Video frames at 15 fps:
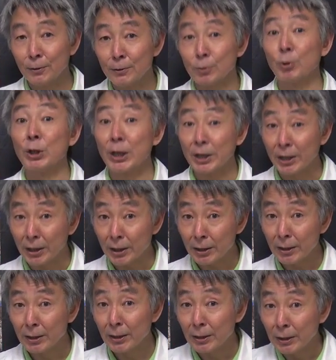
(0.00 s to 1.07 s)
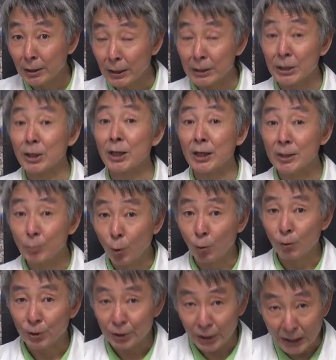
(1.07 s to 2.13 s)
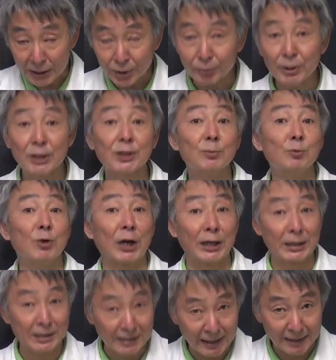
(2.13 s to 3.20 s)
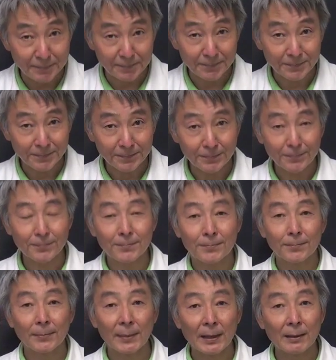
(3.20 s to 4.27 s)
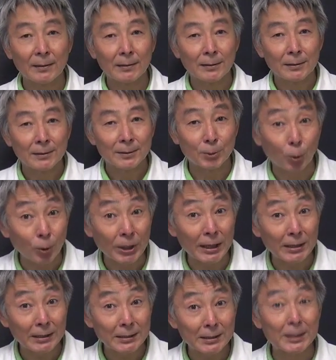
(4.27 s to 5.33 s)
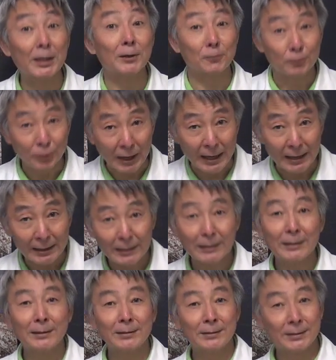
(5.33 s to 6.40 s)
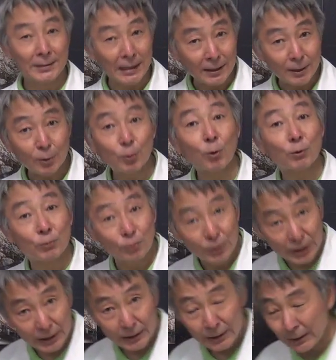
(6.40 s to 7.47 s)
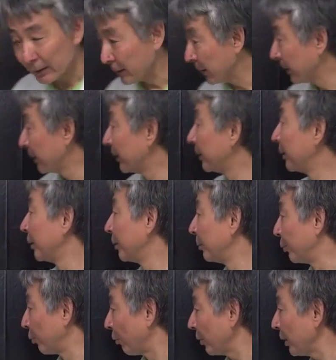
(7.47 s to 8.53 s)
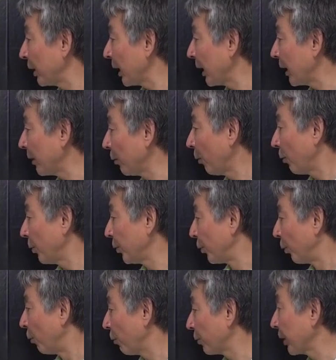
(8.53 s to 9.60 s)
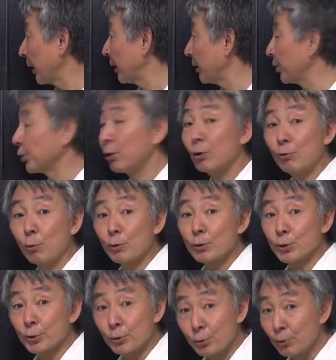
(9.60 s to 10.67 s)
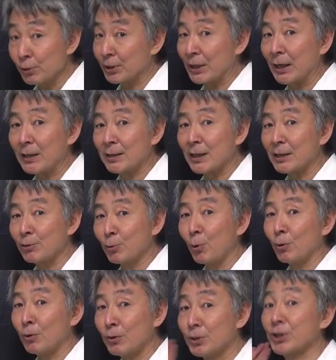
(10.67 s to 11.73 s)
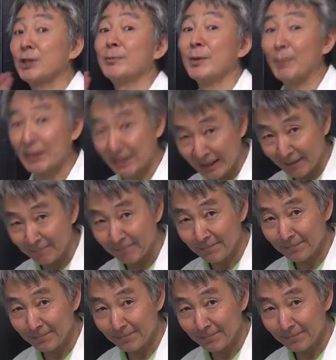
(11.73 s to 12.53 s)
それだけ餌代も安くて済むわけですねそこで政府は全国にブロイラーの養鶏場を作る政策を進めました